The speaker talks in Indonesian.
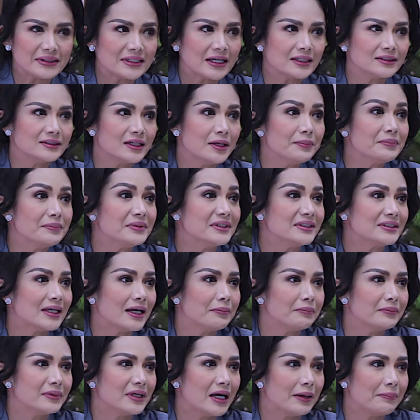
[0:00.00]
saja bisa
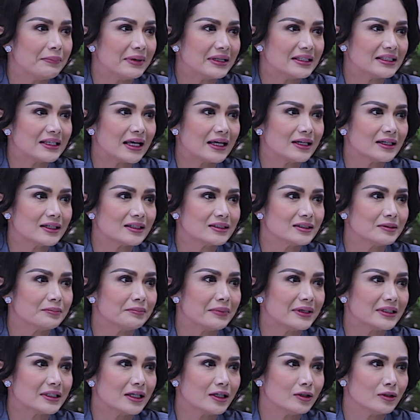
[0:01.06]
mendapatkan
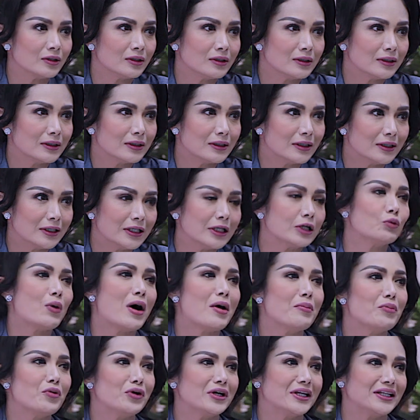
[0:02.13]
kesempatan di
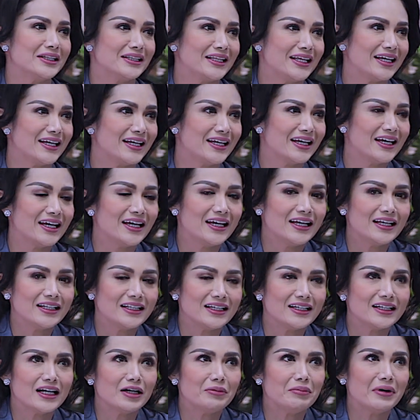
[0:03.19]
ruang politik. Okay.
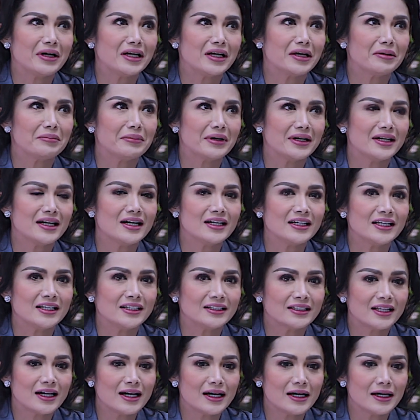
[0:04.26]
Tinggal bagaimana
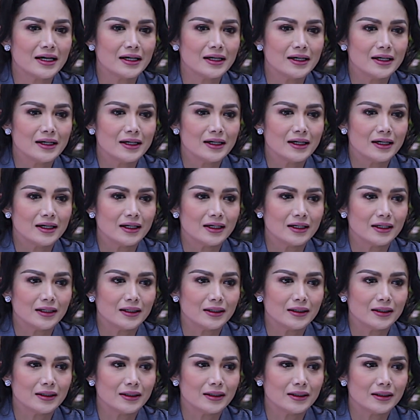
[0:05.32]
kita
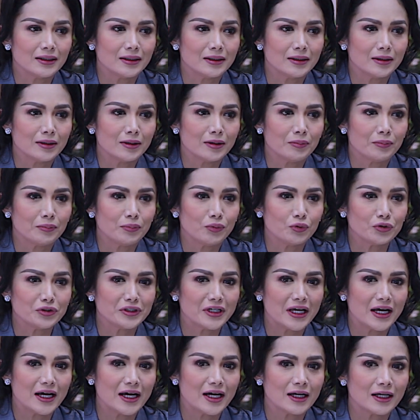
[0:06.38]
uh,
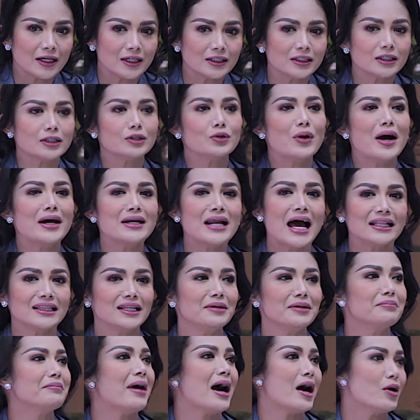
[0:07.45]
punya keteguhan
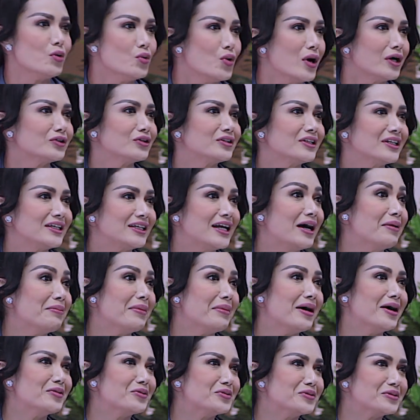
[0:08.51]
hati mau atau tidak
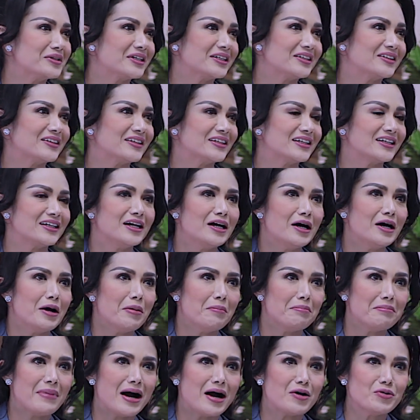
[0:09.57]
mau gitu ya.
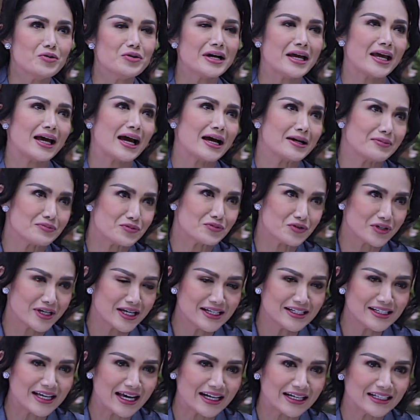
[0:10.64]
Mau kayak
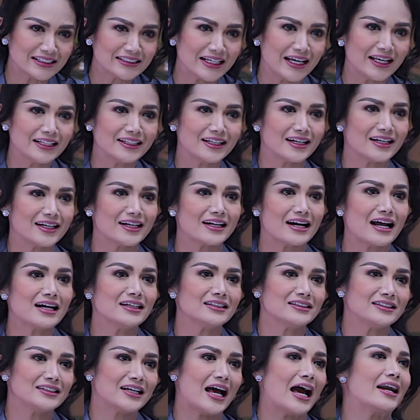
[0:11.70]
mungkin karena saya tergerak
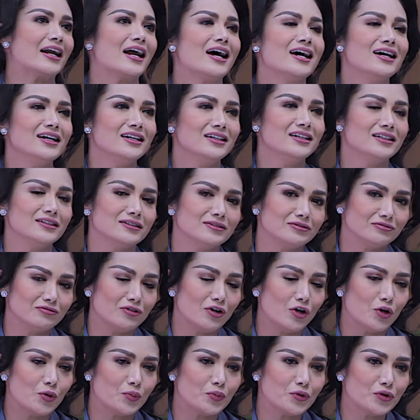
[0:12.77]
sekarang
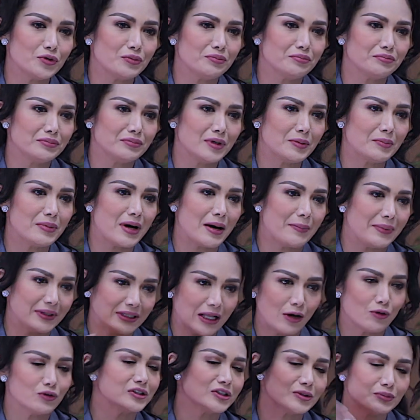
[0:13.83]
walaupun beberapa
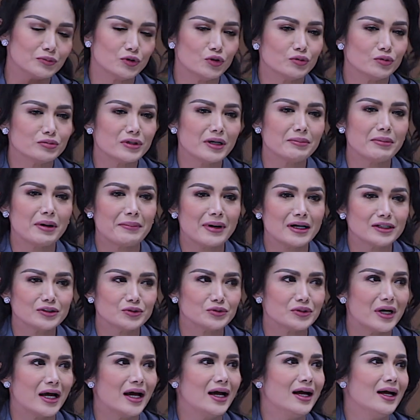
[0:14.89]
tahun sebelumnya memang
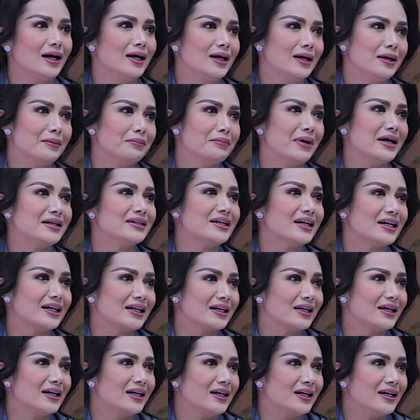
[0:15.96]
sudah banyak
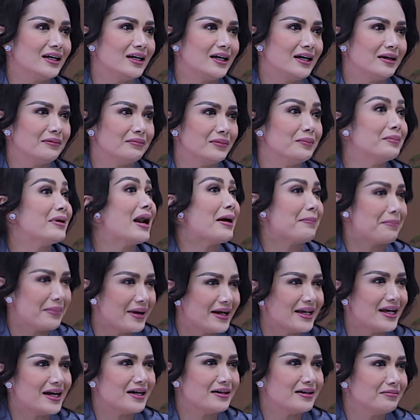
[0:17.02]

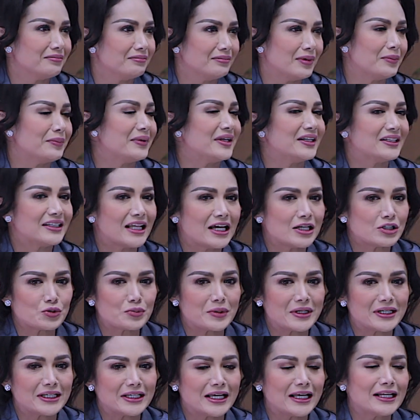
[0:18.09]
beberapa yang meminta
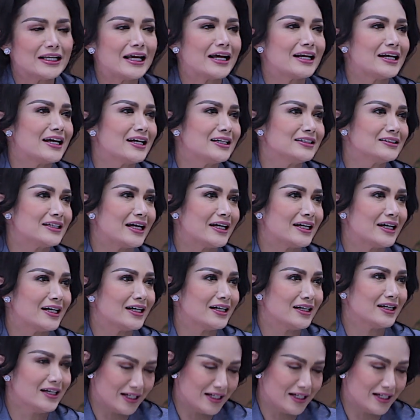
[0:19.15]
cuman kan karena saya